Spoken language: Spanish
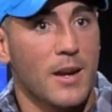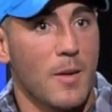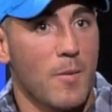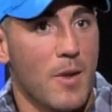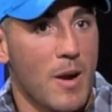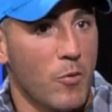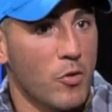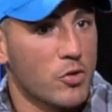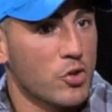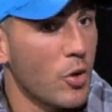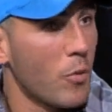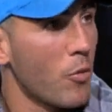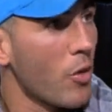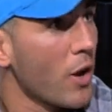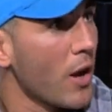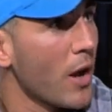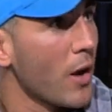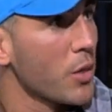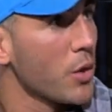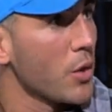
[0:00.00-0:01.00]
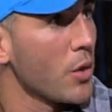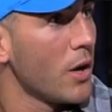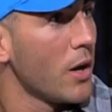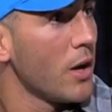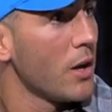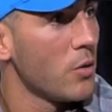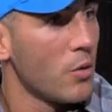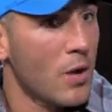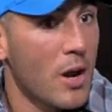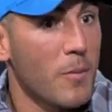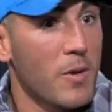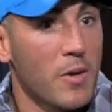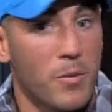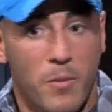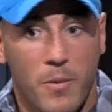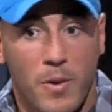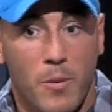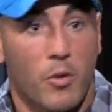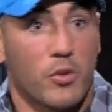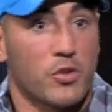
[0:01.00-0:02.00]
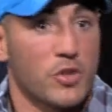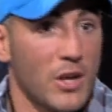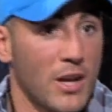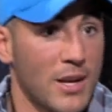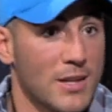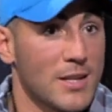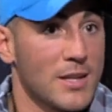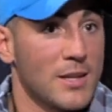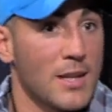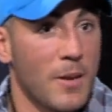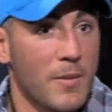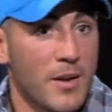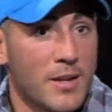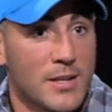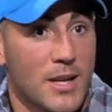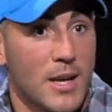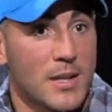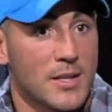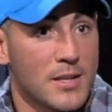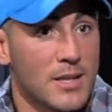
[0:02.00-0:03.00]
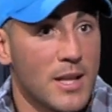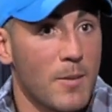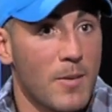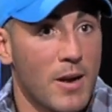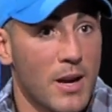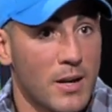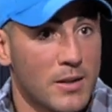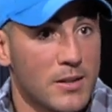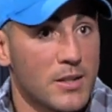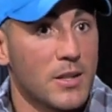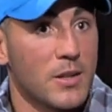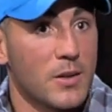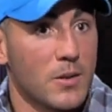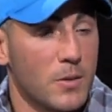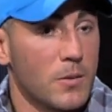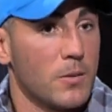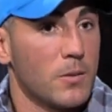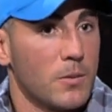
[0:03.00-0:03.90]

que veamos cómo reacciona y una vez vemos si le sienta bien, si le sienta mal, si,